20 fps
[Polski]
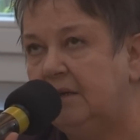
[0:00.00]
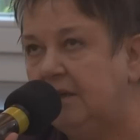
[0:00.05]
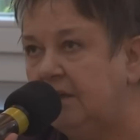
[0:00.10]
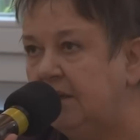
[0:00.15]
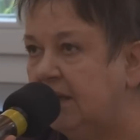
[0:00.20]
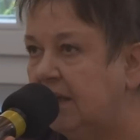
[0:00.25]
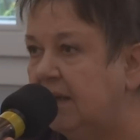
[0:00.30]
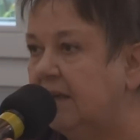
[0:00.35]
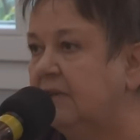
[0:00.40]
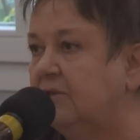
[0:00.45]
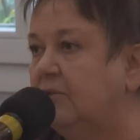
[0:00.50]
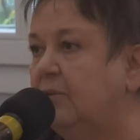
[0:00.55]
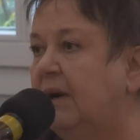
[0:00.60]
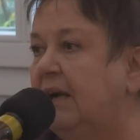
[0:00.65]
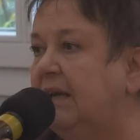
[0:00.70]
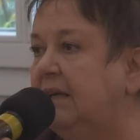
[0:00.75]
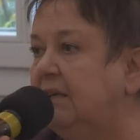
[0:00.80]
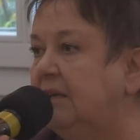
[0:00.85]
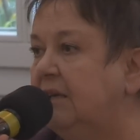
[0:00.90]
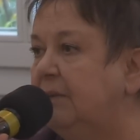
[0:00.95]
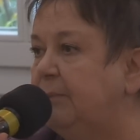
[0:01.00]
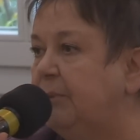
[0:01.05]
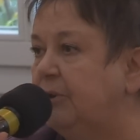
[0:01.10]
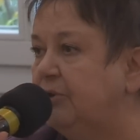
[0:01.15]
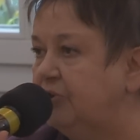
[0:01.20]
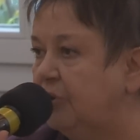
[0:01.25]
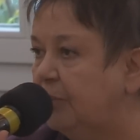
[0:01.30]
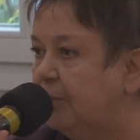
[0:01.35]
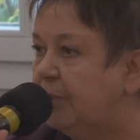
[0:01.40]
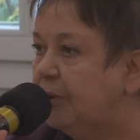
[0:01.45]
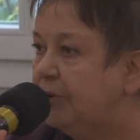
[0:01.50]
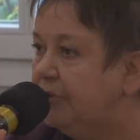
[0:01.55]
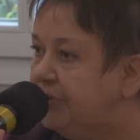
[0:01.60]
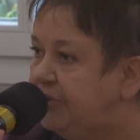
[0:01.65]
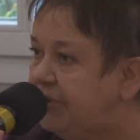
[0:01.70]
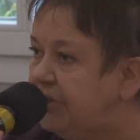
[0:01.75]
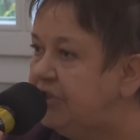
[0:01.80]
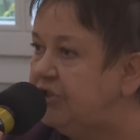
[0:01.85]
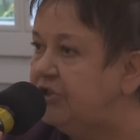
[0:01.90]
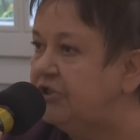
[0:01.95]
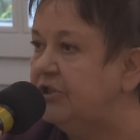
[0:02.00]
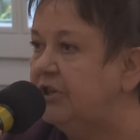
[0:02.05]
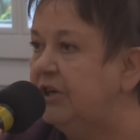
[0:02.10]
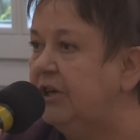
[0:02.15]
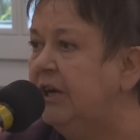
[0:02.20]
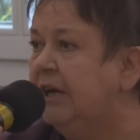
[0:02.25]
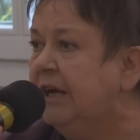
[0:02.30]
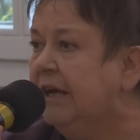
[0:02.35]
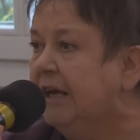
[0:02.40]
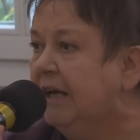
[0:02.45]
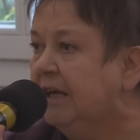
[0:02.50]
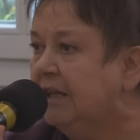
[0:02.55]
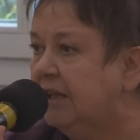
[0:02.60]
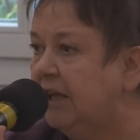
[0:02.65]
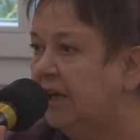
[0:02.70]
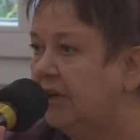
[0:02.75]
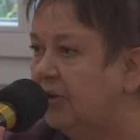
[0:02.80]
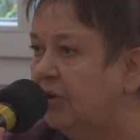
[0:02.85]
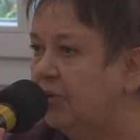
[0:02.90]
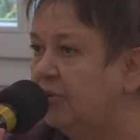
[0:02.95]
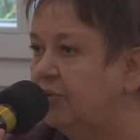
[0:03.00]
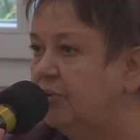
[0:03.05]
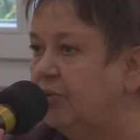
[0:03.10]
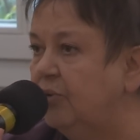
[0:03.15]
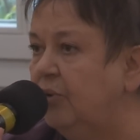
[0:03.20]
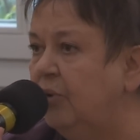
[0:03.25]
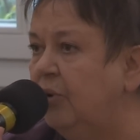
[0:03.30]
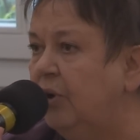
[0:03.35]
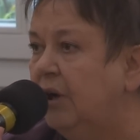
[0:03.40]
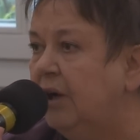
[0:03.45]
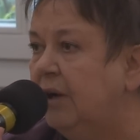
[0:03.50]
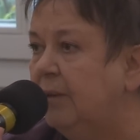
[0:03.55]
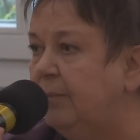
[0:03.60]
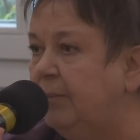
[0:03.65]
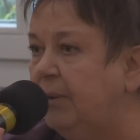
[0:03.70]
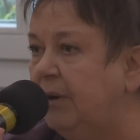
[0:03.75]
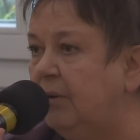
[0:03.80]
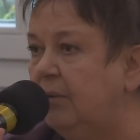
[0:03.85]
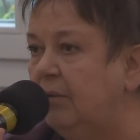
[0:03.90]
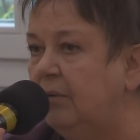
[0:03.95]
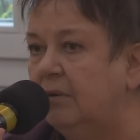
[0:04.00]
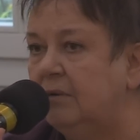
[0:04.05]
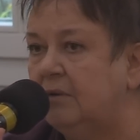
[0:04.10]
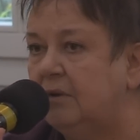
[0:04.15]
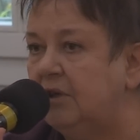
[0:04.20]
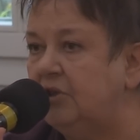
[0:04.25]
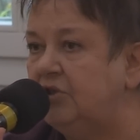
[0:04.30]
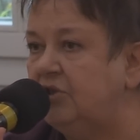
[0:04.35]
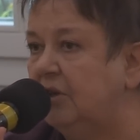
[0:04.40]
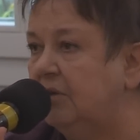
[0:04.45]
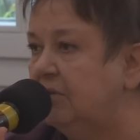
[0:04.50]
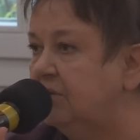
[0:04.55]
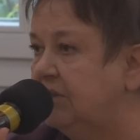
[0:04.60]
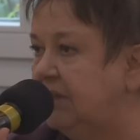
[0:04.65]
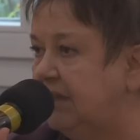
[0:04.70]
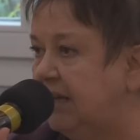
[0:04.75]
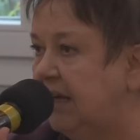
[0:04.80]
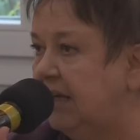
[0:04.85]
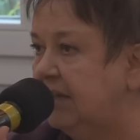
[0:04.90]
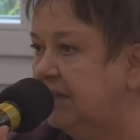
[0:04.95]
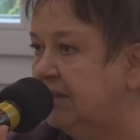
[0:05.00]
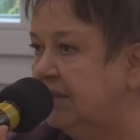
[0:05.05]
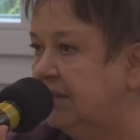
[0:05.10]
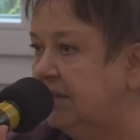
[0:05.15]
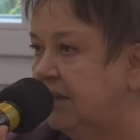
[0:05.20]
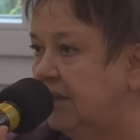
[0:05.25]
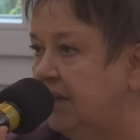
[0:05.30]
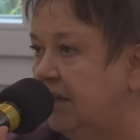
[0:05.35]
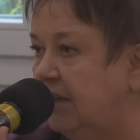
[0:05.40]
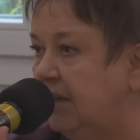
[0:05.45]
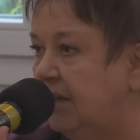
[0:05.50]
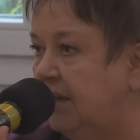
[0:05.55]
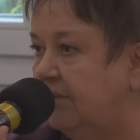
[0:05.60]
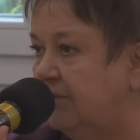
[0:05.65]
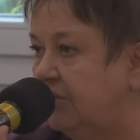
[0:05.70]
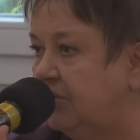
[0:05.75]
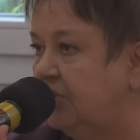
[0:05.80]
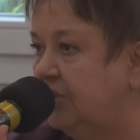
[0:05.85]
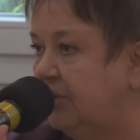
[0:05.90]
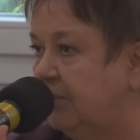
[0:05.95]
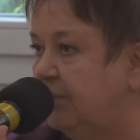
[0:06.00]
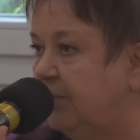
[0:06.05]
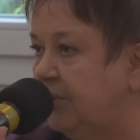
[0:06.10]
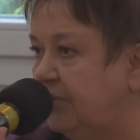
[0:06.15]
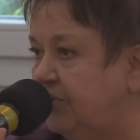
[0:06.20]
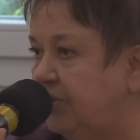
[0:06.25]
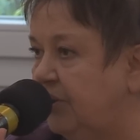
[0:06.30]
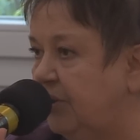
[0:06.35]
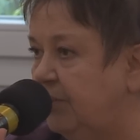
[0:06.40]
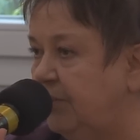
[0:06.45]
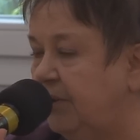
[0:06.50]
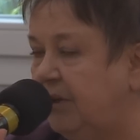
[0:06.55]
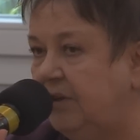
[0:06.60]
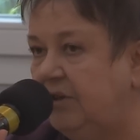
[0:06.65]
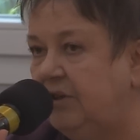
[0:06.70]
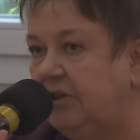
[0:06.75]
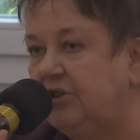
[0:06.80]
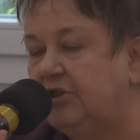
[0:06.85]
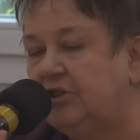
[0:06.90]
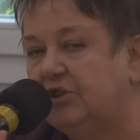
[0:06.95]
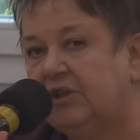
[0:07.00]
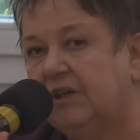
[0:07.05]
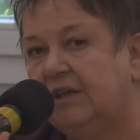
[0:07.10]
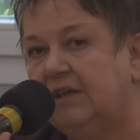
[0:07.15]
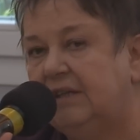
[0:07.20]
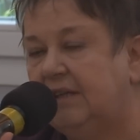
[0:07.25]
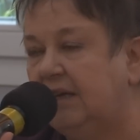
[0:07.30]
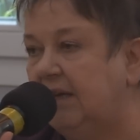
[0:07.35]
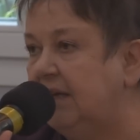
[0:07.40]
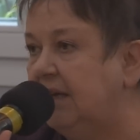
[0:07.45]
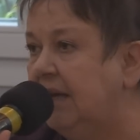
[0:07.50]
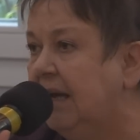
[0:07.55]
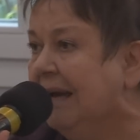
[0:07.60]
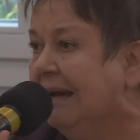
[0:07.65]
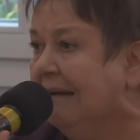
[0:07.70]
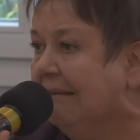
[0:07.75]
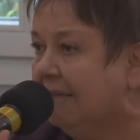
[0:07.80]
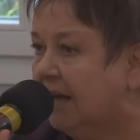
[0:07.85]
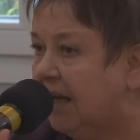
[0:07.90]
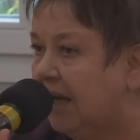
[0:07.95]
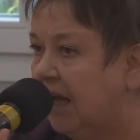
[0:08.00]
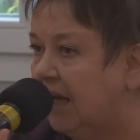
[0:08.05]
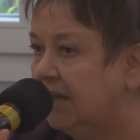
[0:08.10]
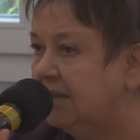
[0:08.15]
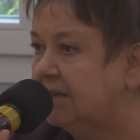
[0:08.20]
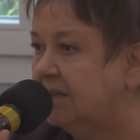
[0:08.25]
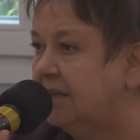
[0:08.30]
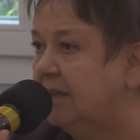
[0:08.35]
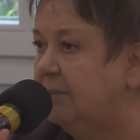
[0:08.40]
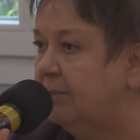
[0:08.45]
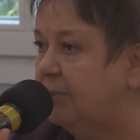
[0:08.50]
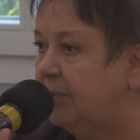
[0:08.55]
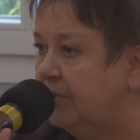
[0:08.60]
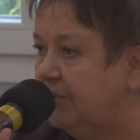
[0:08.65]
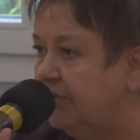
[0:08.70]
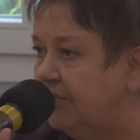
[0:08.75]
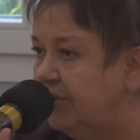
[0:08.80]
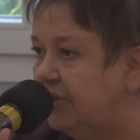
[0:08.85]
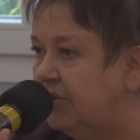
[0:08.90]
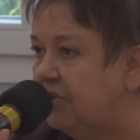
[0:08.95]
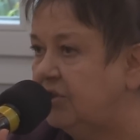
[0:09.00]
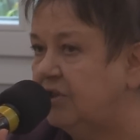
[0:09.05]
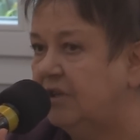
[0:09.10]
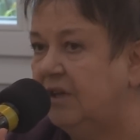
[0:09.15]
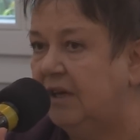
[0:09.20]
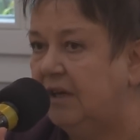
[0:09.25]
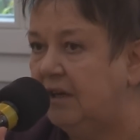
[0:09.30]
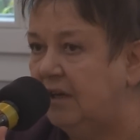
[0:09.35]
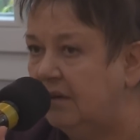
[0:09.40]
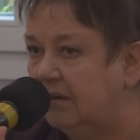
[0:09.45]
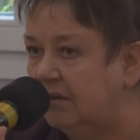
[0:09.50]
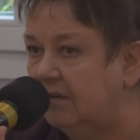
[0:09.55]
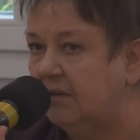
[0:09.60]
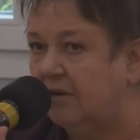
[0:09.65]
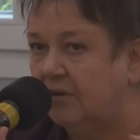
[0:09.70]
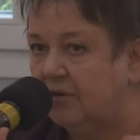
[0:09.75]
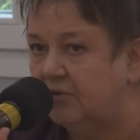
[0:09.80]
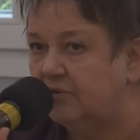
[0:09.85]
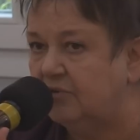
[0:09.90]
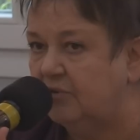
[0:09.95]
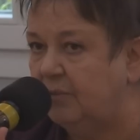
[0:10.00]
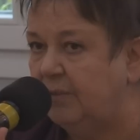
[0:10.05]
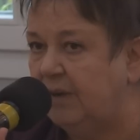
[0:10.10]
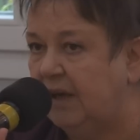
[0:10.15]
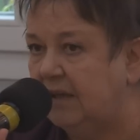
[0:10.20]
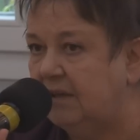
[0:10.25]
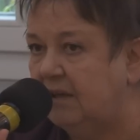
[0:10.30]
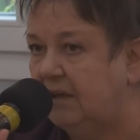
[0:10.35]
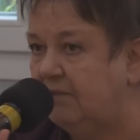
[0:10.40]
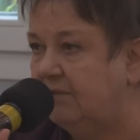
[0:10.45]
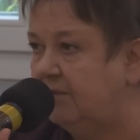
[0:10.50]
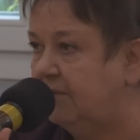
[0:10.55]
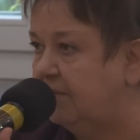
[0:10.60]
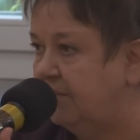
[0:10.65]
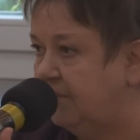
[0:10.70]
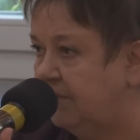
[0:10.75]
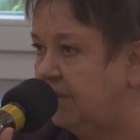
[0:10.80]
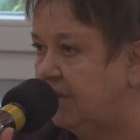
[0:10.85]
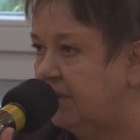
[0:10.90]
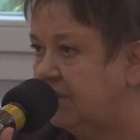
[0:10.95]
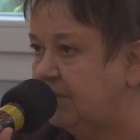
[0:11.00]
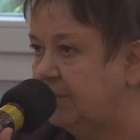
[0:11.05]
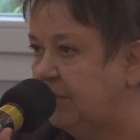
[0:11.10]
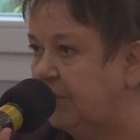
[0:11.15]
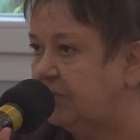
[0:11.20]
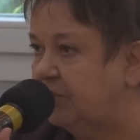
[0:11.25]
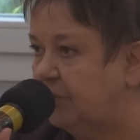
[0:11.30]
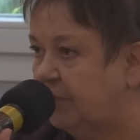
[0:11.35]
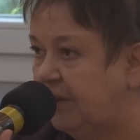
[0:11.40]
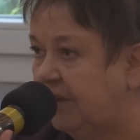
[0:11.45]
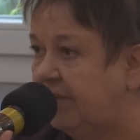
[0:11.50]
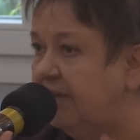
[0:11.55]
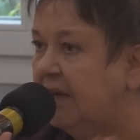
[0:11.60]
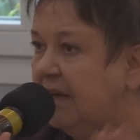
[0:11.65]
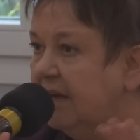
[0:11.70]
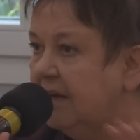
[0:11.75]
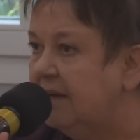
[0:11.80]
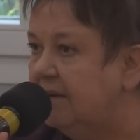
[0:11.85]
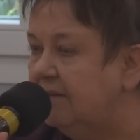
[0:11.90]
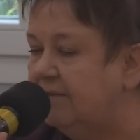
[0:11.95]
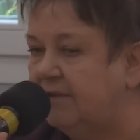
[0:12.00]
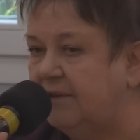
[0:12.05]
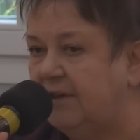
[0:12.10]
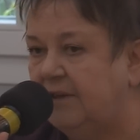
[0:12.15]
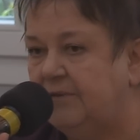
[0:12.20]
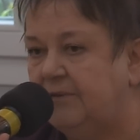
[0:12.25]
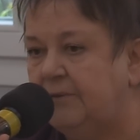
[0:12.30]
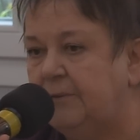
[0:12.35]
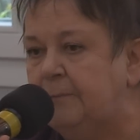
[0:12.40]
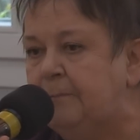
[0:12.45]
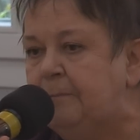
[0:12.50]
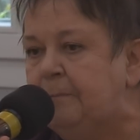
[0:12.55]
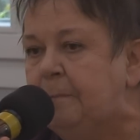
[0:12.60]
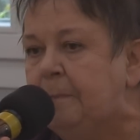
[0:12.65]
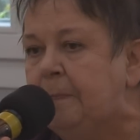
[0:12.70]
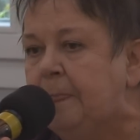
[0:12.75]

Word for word: intelektualny, poziom polityczny narodu był tysiąc razy na wyższym poziomie niż tej klasy politycznej rozumianej w ten sposób, prawda? Wtedy.